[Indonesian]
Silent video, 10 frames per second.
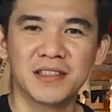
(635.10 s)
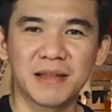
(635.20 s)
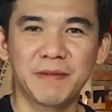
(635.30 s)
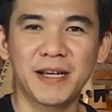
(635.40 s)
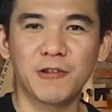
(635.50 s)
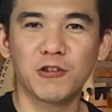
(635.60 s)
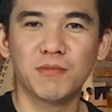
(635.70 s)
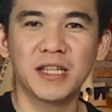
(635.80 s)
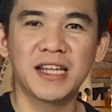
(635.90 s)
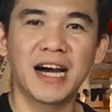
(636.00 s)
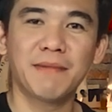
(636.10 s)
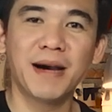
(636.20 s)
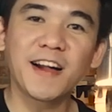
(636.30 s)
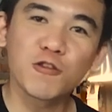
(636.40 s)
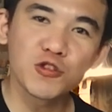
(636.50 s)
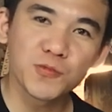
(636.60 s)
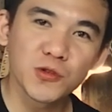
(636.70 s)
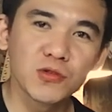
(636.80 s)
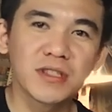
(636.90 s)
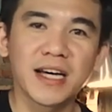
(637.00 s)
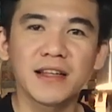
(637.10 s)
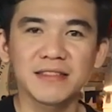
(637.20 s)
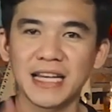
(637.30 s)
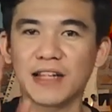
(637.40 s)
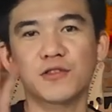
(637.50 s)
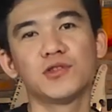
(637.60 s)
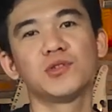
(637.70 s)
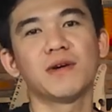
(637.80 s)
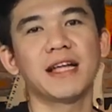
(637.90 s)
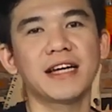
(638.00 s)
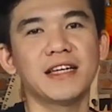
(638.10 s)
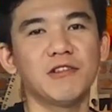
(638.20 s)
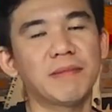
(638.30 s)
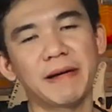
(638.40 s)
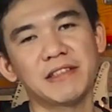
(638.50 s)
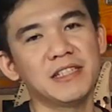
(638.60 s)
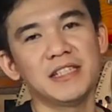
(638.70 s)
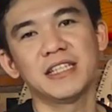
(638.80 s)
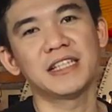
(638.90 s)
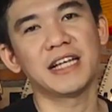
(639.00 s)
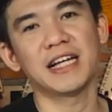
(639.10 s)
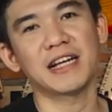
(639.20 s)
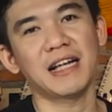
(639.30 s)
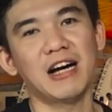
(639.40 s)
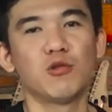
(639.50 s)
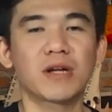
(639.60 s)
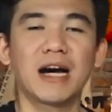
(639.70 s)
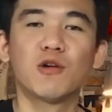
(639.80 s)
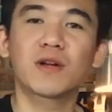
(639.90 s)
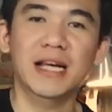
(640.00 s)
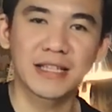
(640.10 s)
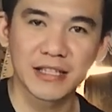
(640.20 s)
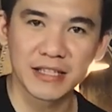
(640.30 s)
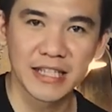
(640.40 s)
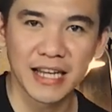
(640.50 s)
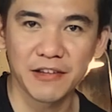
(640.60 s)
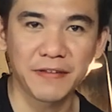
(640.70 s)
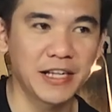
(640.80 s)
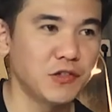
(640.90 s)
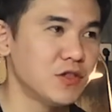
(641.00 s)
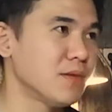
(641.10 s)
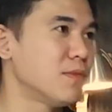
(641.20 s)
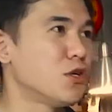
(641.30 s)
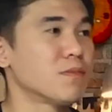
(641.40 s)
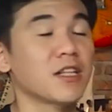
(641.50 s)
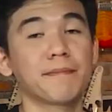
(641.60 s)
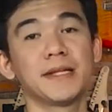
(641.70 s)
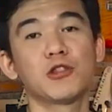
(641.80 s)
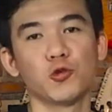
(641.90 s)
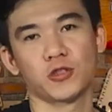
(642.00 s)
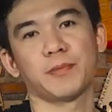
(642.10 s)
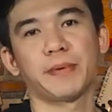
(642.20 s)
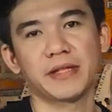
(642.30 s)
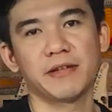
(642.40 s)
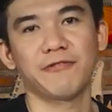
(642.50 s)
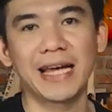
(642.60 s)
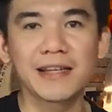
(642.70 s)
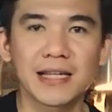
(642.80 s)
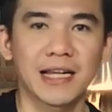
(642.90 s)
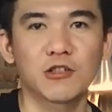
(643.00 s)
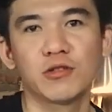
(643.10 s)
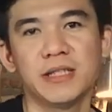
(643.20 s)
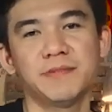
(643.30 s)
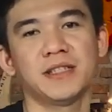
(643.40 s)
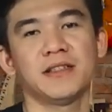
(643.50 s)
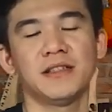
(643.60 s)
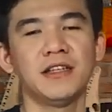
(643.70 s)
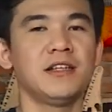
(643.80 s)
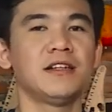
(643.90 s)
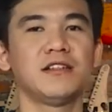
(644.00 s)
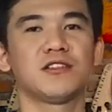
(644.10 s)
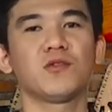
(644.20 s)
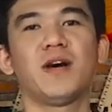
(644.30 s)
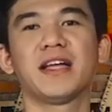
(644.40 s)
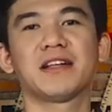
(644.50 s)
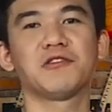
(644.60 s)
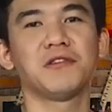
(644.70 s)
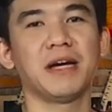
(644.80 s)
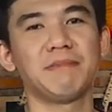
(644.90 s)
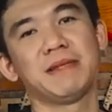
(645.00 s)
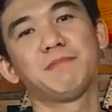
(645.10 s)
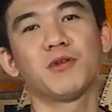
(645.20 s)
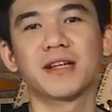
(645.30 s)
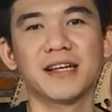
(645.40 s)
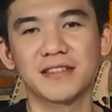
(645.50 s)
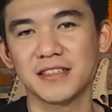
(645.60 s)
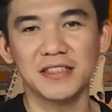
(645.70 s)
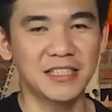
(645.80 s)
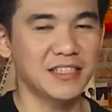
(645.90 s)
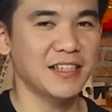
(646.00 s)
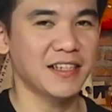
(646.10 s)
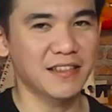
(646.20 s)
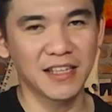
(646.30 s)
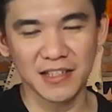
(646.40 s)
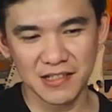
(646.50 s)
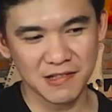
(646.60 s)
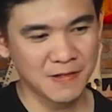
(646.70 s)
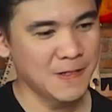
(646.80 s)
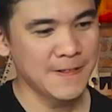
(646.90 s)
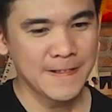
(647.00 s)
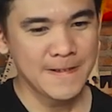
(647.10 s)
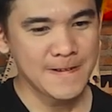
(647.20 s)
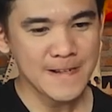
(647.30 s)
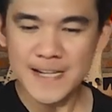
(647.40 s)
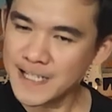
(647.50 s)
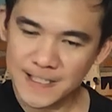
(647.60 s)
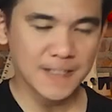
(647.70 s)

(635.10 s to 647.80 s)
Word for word: Tapi kalau lo beli dengan baru 10 jutaan, saat lo jual lagi udah pasti ini gitar aur-auran. Nilai value-nya belum terbentuk seperti Fender atau Gibson, Squire atau Epiphone lah sejenisnya ya. Dan ya